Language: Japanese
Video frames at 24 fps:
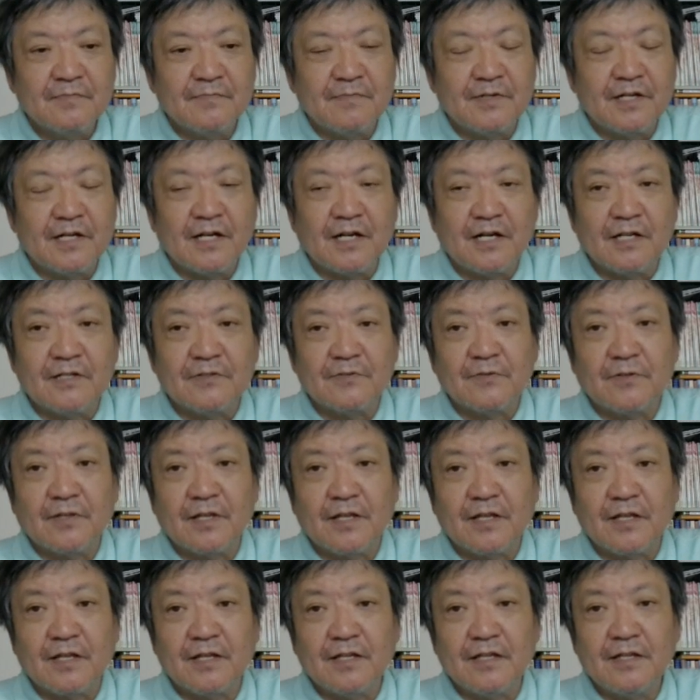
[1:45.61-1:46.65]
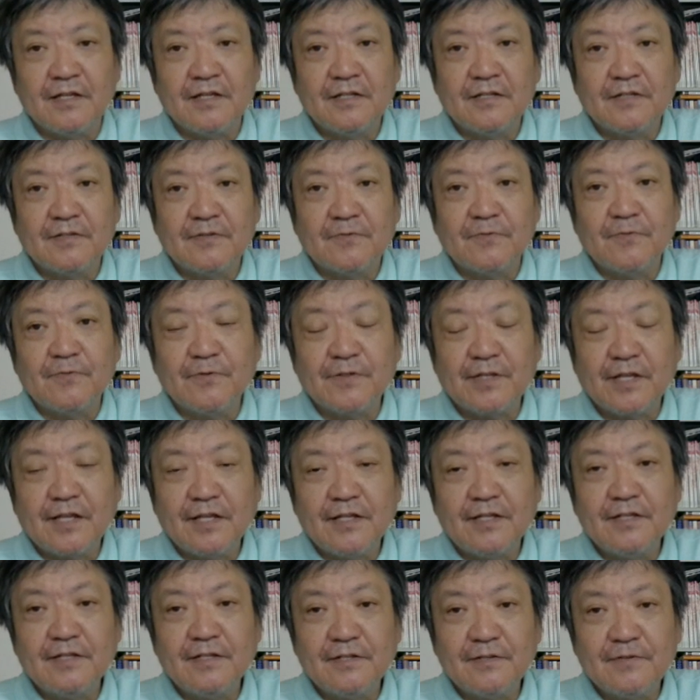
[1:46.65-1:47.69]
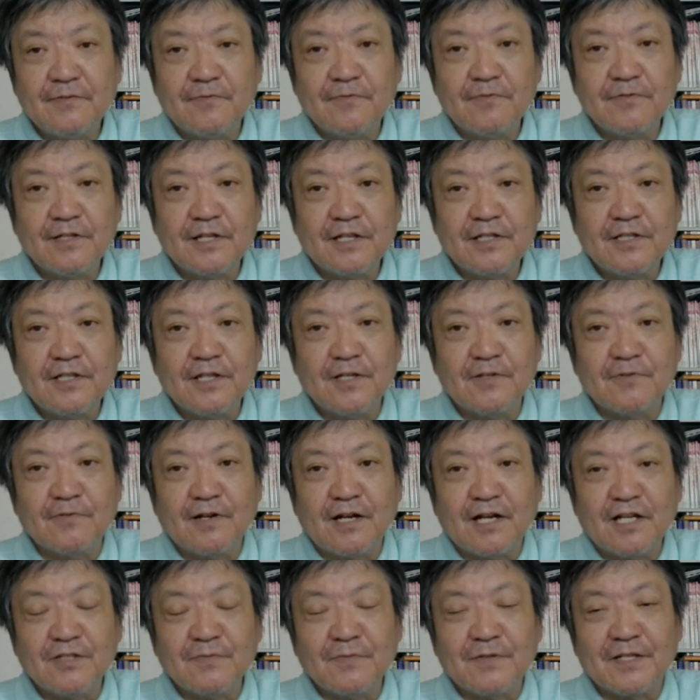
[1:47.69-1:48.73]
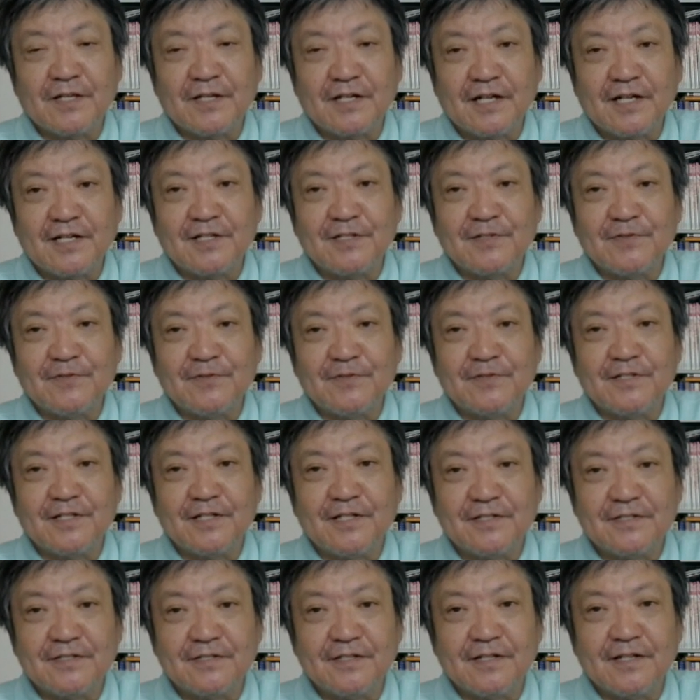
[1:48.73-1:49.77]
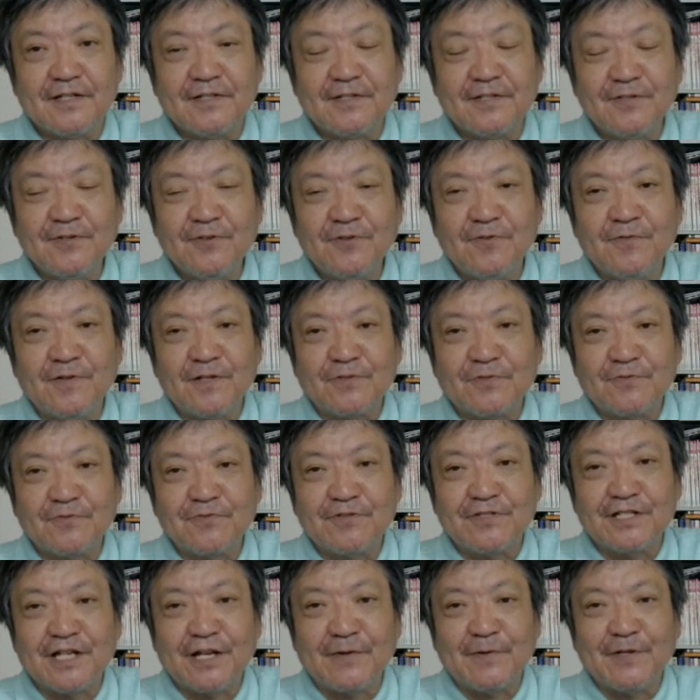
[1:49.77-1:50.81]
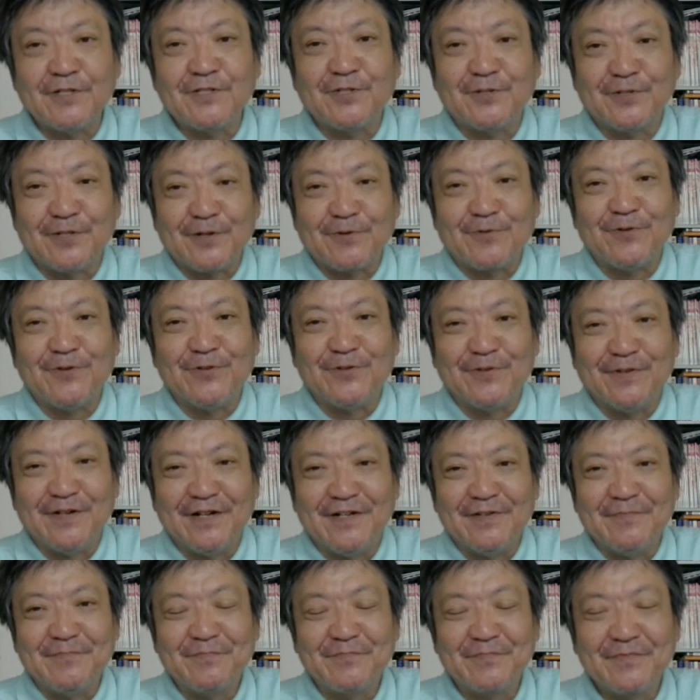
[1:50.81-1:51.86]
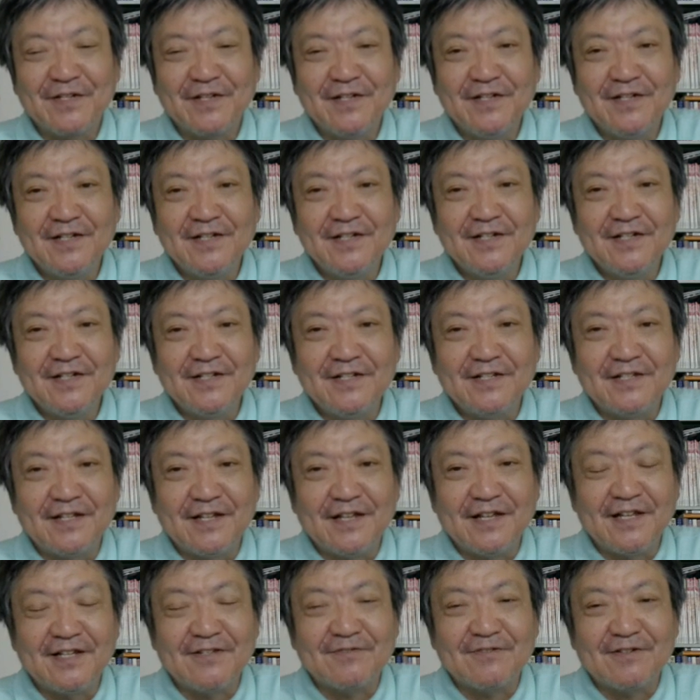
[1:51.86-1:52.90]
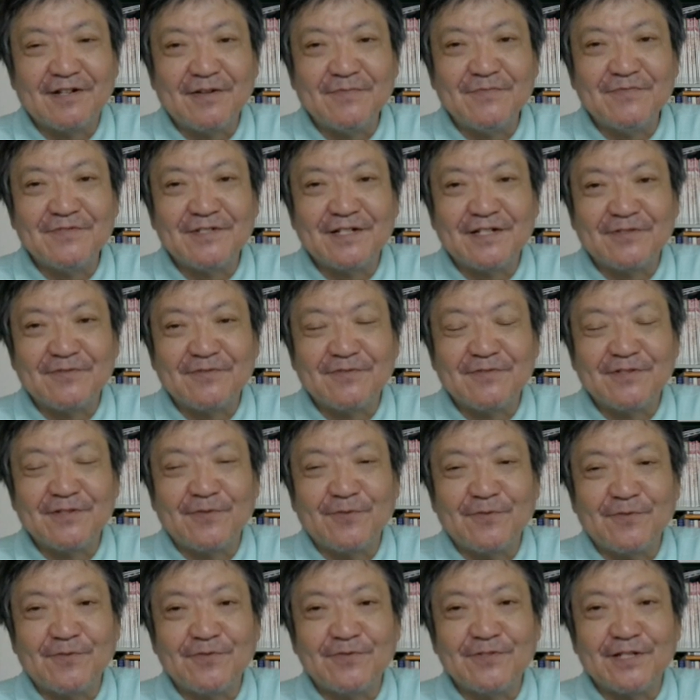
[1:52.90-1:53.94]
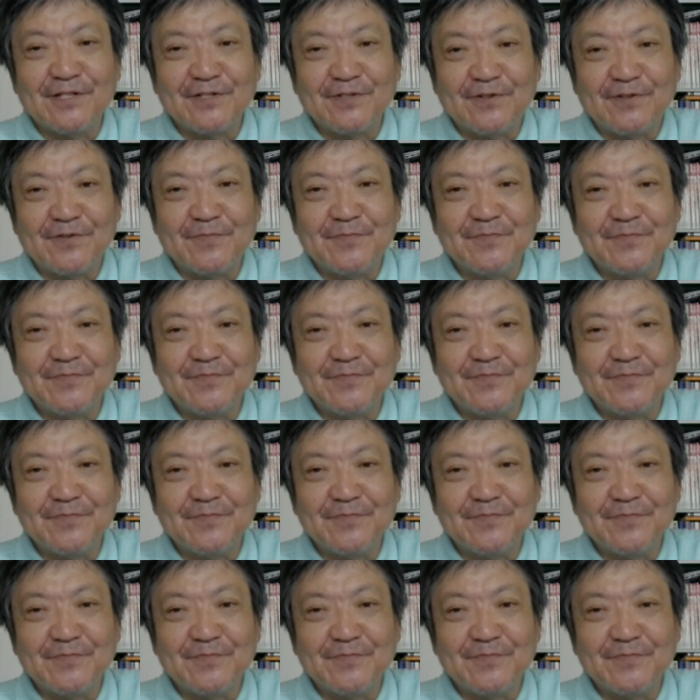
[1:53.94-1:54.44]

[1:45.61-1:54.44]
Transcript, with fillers: まああのね、当然、こんな制度を始めた限りにおいてですね日本は得意ちゃいますよね、こういうのは。ね、トラブルは当然起こるでしょう。